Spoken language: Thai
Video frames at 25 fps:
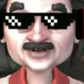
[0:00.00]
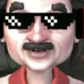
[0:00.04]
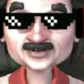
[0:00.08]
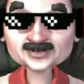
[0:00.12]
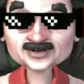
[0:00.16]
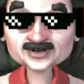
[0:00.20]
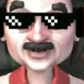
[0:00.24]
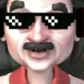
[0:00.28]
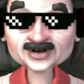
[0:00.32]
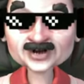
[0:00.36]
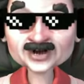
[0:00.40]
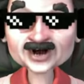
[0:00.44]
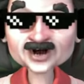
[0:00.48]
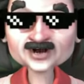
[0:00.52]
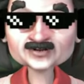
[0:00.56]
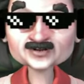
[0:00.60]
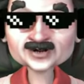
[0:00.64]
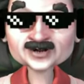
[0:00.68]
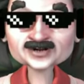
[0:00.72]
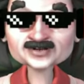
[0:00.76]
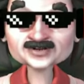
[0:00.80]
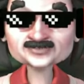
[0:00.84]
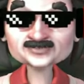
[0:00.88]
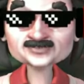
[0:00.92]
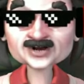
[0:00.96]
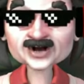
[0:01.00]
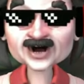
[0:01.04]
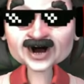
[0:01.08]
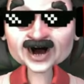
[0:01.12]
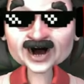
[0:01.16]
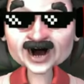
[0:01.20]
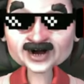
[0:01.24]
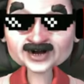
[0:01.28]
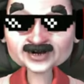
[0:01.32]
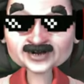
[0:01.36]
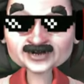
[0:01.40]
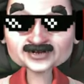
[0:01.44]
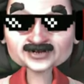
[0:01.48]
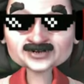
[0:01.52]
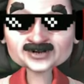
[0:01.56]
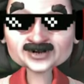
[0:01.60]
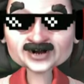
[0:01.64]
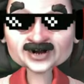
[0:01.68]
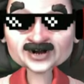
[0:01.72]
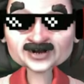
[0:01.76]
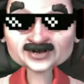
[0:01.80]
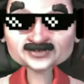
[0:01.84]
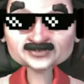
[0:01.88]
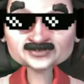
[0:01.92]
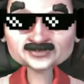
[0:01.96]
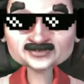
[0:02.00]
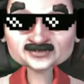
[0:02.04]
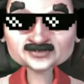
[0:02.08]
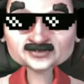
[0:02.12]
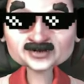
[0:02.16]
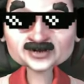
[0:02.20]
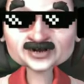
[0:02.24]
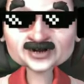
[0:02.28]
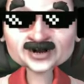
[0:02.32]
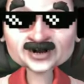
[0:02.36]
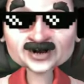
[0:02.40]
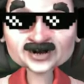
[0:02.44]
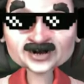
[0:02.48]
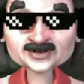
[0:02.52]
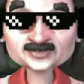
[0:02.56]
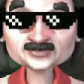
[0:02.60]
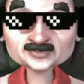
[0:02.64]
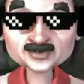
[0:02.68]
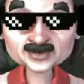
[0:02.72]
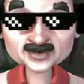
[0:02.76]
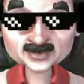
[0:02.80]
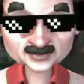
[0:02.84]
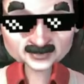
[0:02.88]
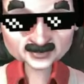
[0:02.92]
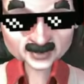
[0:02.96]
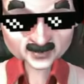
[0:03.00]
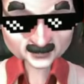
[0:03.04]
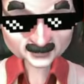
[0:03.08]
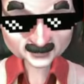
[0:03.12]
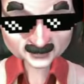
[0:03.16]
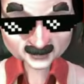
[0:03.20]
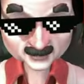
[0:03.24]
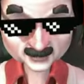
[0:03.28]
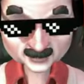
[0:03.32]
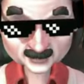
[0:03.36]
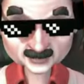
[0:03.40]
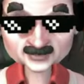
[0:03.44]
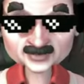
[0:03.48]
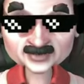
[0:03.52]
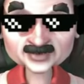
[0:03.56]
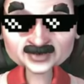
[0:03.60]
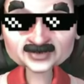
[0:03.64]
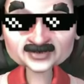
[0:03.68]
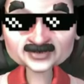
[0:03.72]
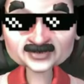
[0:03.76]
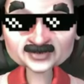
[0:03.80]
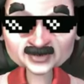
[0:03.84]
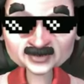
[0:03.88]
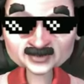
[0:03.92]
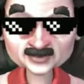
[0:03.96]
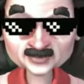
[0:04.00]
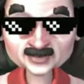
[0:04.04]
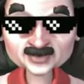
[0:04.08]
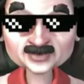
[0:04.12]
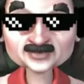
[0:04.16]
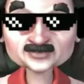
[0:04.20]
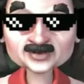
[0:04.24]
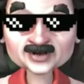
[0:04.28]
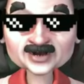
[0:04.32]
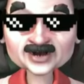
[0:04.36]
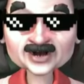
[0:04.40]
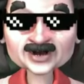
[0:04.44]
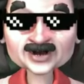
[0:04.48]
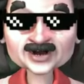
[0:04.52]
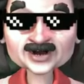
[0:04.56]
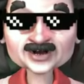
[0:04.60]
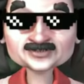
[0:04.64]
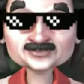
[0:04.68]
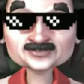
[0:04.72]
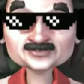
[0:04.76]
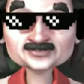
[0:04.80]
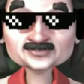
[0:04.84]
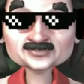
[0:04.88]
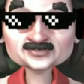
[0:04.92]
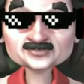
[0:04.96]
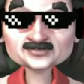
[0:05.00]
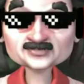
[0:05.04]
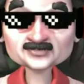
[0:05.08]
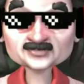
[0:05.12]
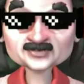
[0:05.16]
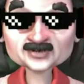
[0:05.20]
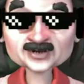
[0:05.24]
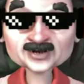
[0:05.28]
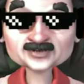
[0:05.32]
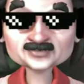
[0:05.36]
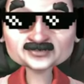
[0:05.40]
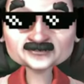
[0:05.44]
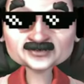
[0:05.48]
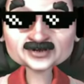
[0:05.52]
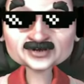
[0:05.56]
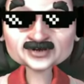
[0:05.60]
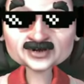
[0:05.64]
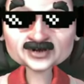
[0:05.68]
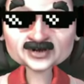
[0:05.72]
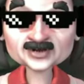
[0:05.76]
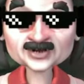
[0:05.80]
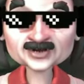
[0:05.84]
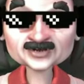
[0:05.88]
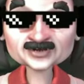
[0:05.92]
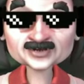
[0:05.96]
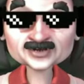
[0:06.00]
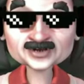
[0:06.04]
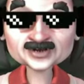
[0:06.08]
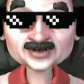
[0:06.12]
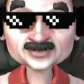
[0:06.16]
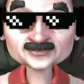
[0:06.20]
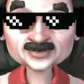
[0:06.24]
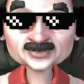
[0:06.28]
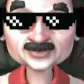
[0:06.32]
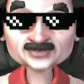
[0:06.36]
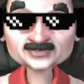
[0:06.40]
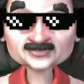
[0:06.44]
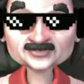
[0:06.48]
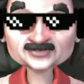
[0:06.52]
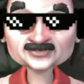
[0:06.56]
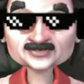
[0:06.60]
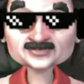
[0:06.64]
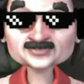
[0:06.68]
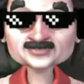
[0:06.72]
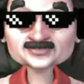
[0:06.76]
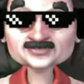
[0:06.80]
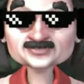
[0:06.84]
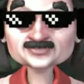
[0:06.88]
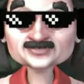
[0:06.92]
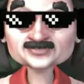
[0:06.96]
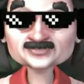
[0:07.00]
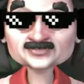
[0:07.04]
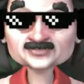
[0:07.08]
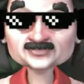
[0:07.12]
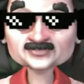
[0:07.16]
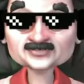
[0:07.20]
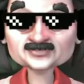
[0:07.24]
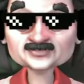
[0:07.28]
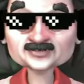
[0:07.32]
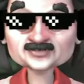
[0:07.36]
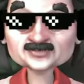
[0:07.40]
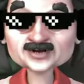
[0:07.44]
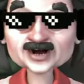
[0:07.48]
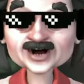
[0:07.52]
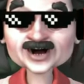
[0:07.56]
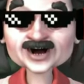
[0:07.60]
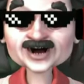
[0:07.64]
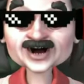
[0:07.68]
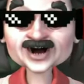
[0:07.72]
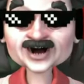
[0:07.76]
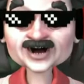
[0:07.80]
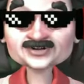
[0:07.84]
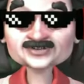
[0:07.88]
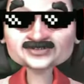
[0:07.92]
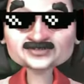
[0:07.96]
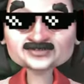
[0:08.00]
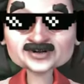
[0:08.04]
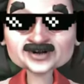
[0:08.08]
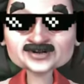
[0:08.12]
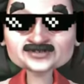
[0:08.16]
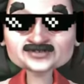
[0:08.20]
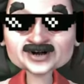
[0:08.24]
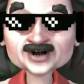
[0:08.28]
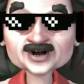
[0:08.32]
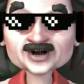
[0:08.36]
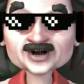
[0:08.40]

ค่าบอกเลยว่าอ่ะสิบหมุนเนี่ยมันน่าจะต้องมีสักสองบิ๊กวินน่ะเพราะว่ามันคูณเยอะอ่ะอุ้ยหน้าแดงสวยเพื่อน